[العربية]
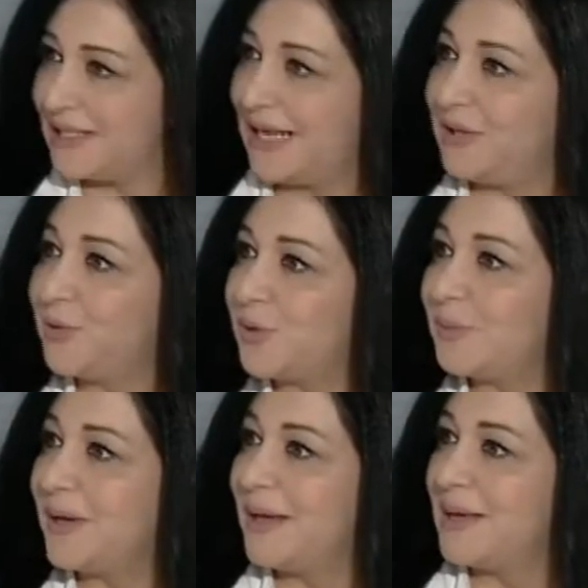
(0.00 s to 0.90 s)
لليوم
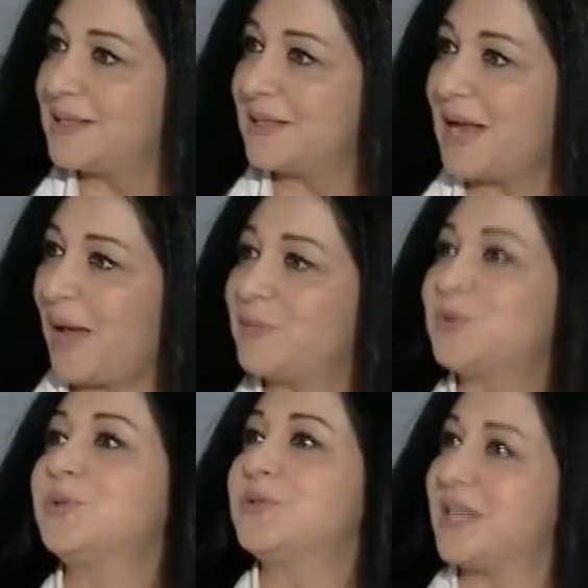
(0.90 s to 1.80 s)
صرنا عم
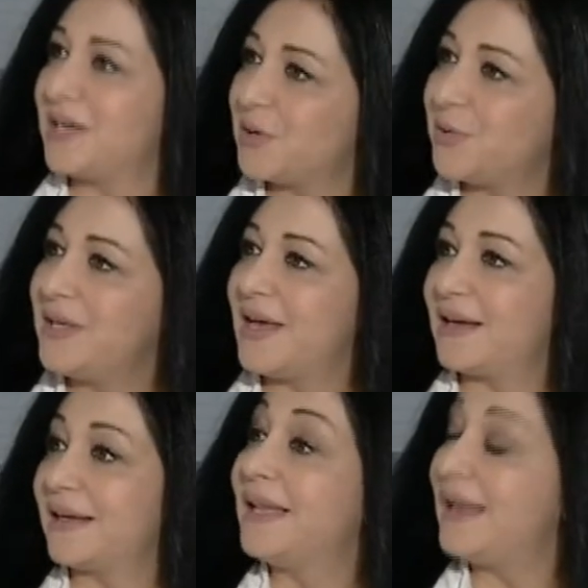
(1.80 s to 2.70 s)
نشوف
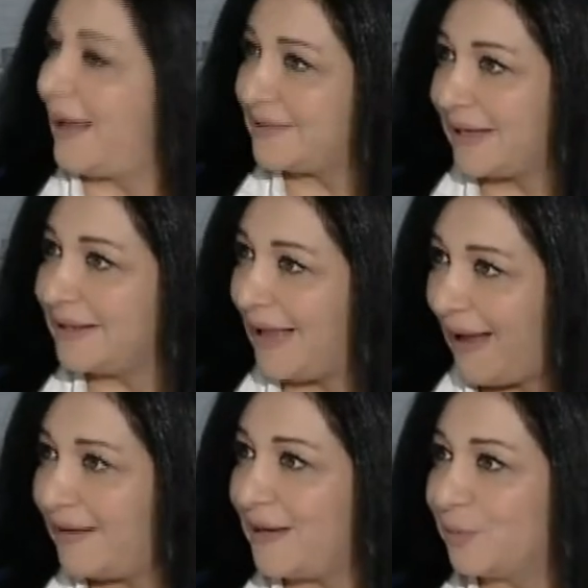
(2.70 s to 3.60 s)
سنويا كل على صعيد
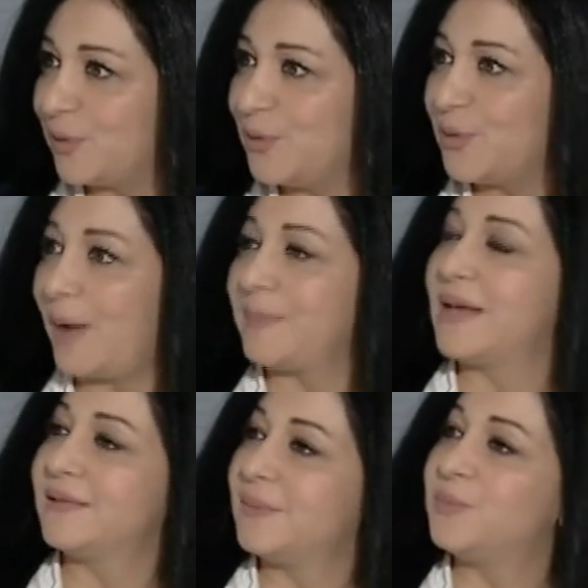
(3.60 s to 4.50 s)
العالم كله عم
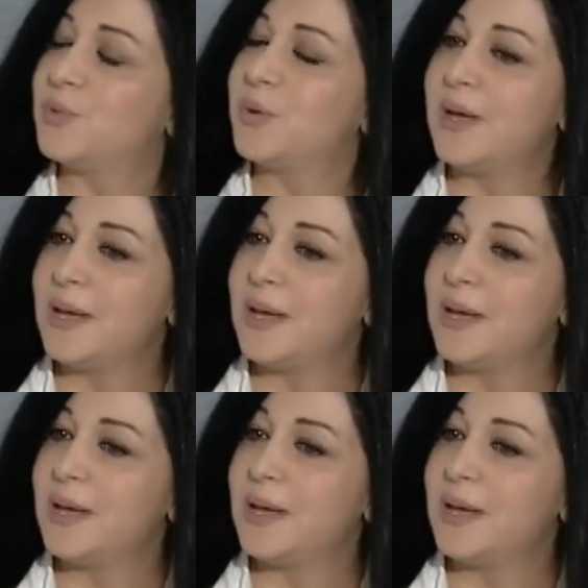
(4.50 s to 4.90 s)
يهتموا